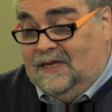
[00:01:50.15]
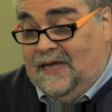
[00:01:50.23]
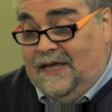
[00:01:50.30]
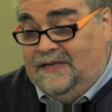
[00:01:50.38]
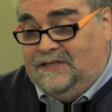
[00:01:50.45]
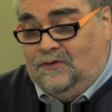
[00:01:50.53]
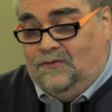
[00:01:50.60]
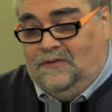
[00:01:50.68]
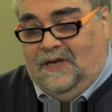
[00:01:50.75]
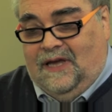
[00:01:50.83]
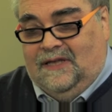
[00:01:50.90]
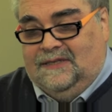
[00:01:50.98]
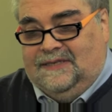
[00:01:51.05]
chiesero
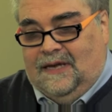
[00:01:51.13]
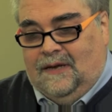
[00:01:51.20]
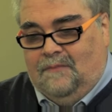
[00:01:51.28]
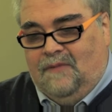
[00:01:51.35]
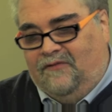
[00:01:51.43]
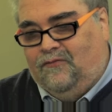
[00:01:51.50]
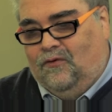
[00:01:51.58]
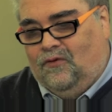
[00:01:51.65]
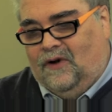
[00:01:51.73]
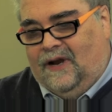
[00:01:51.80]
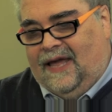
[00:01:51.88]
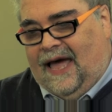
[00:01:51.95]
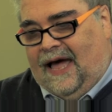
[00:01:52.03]
udienza, ma fu
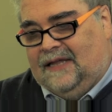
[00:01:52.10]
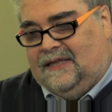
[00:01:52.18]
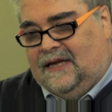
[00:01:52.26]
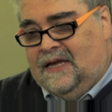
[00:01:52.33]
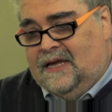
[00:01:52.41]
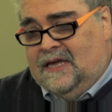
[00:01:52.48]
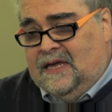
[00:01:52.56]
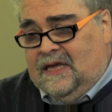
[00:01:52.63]
loro negata,